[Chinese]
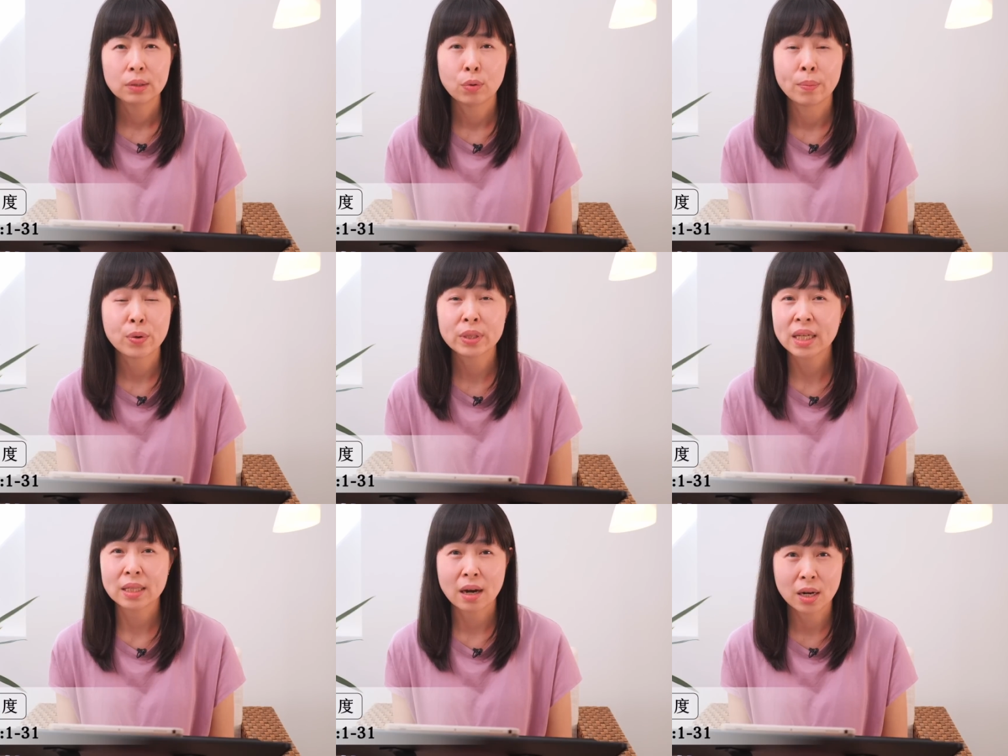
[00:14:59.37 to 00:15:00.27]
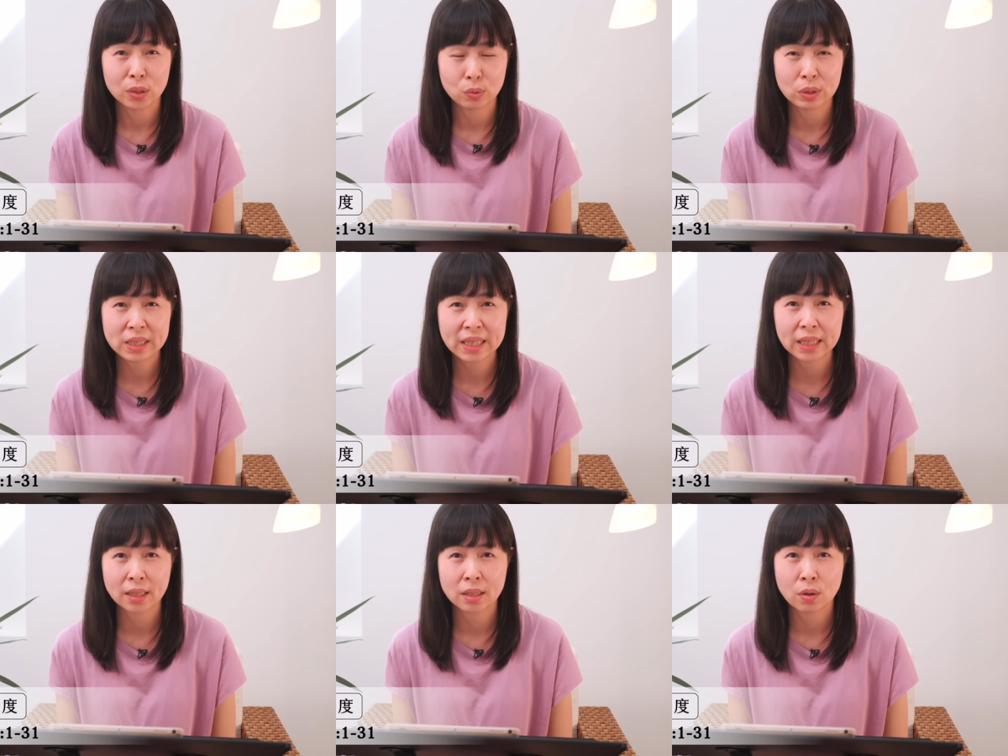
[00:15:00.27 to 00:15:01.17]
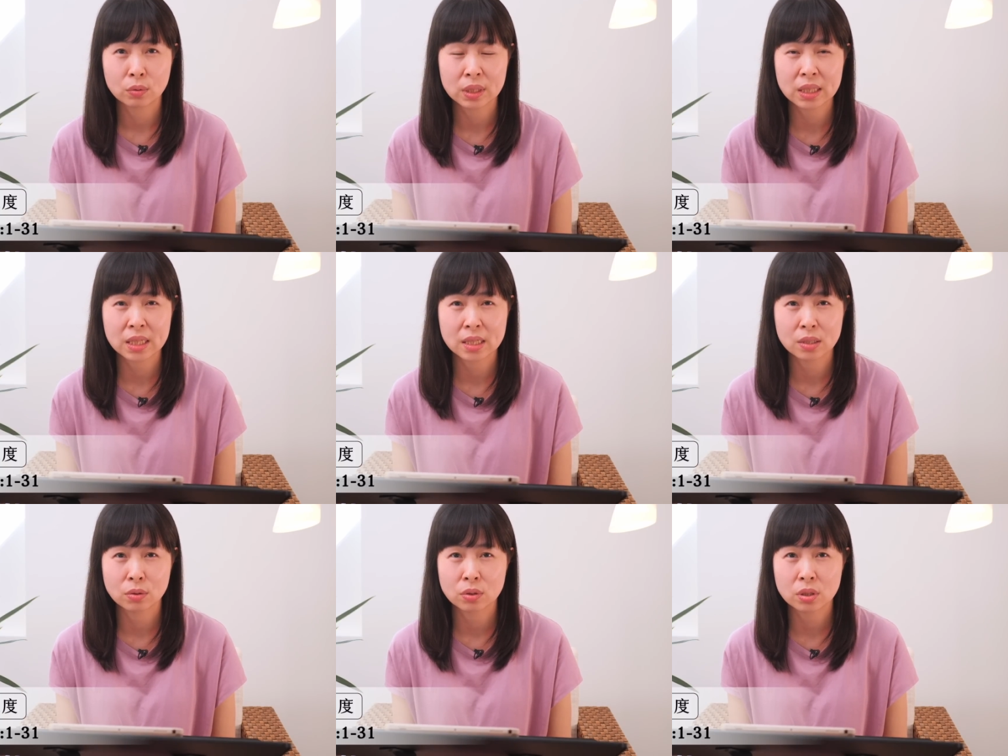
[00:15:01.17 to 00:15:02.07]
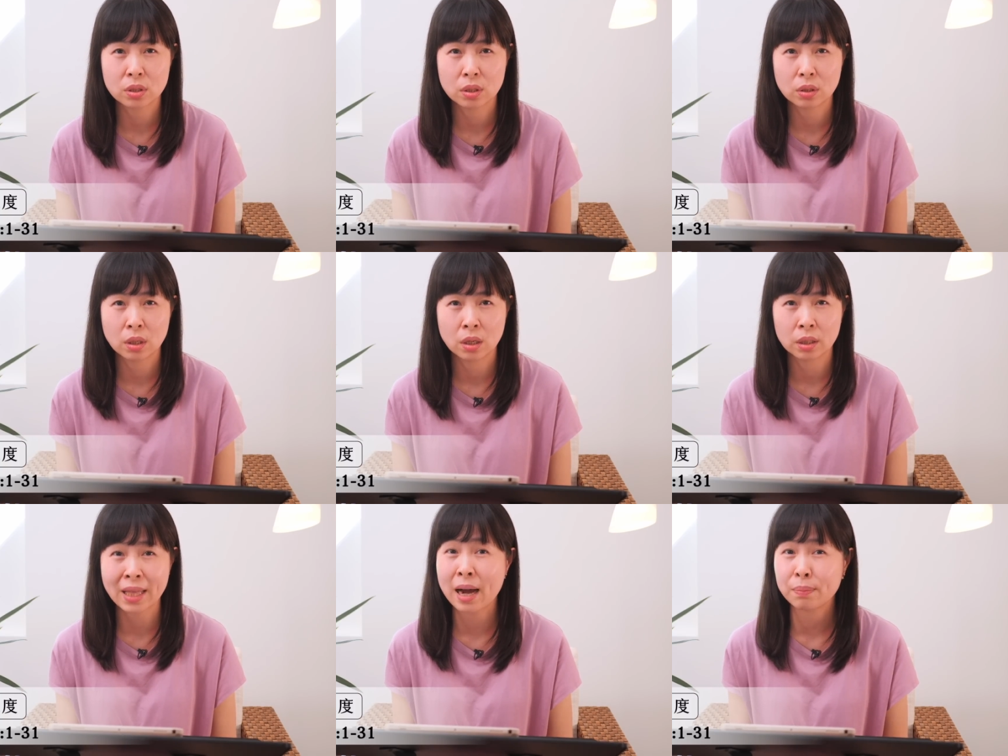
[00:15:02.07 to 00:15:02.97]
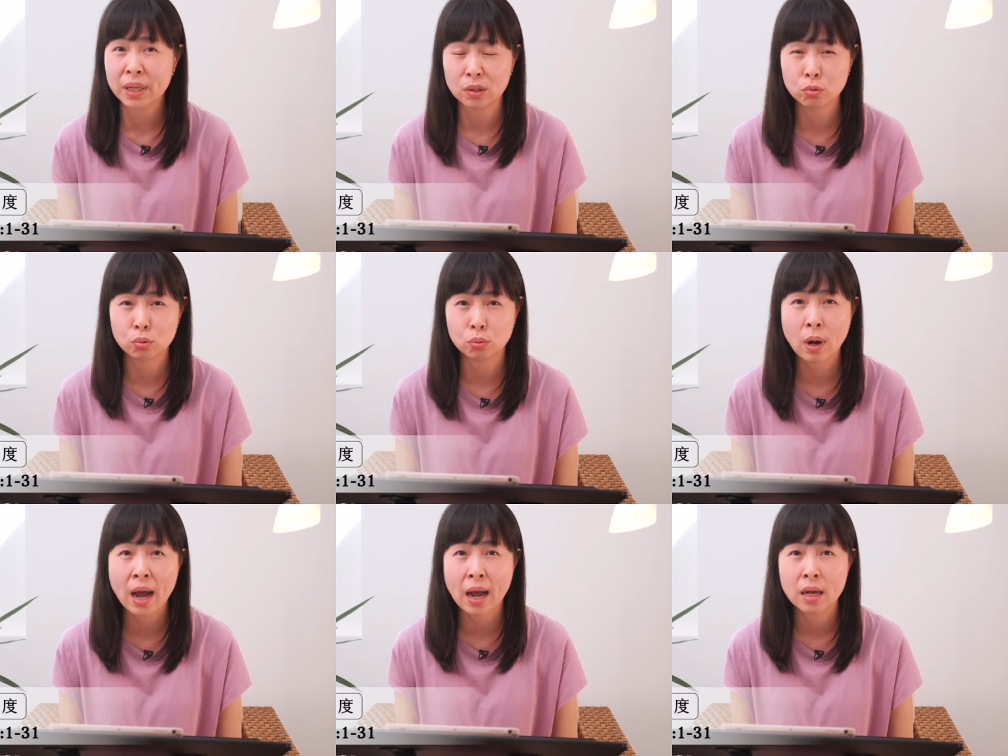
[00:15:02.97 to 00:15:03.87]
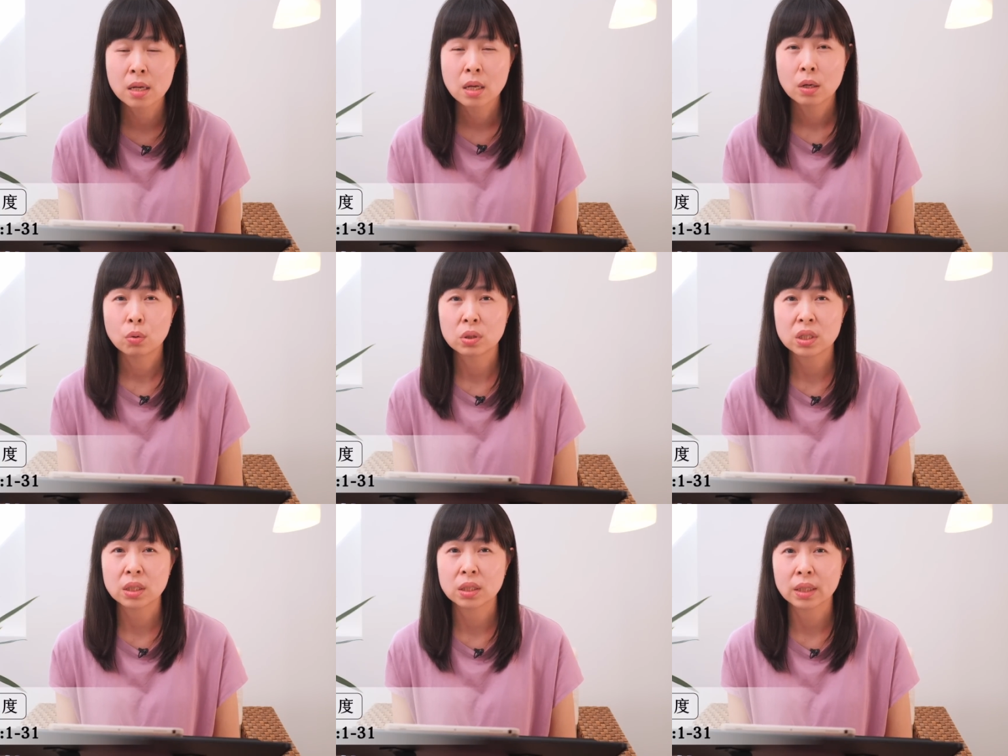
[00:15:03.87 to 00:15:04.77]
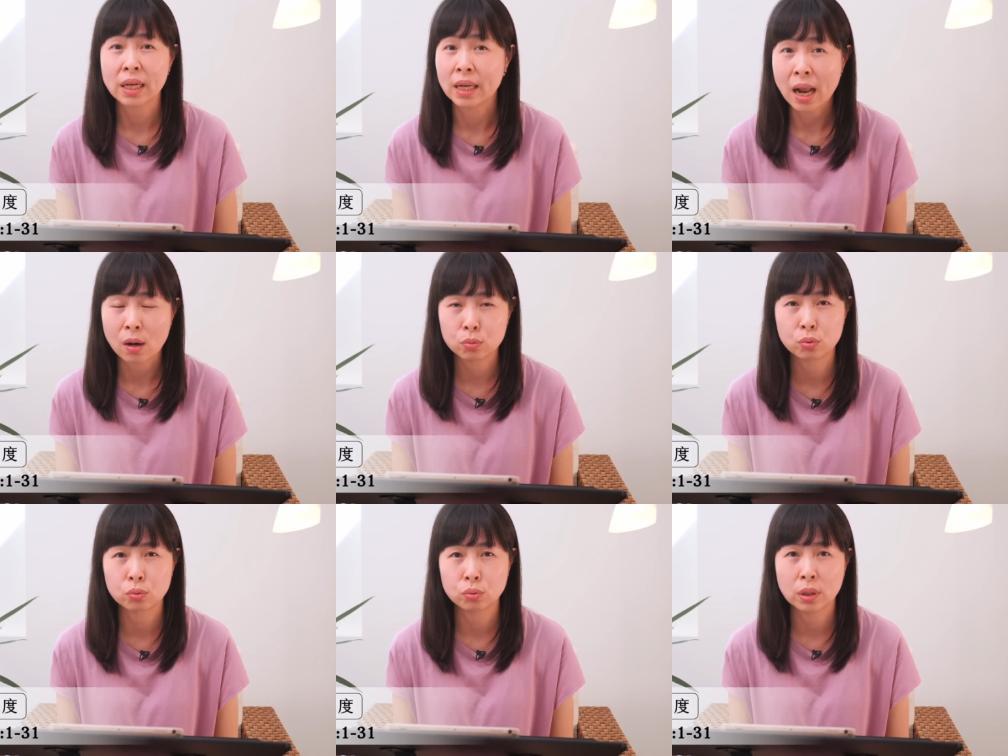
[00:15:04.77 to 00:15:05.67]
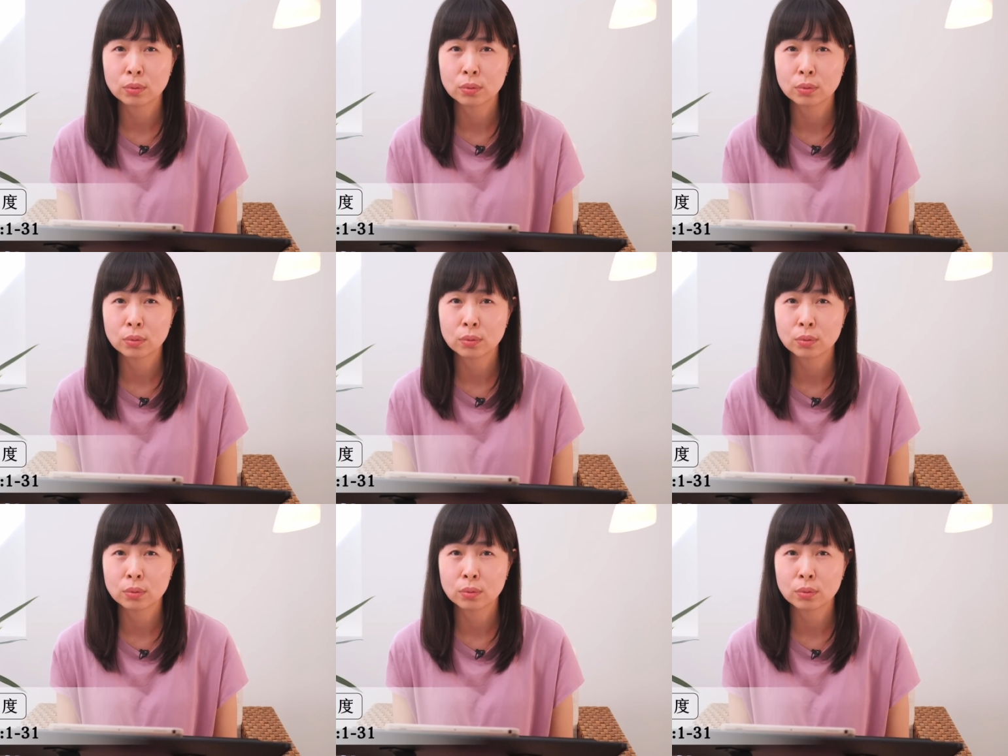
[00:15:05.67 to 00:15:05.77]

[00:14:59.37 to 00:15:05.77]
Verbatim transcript: 我们会听到很多新的用词，就是呃躺平族啊，或是啃老族。很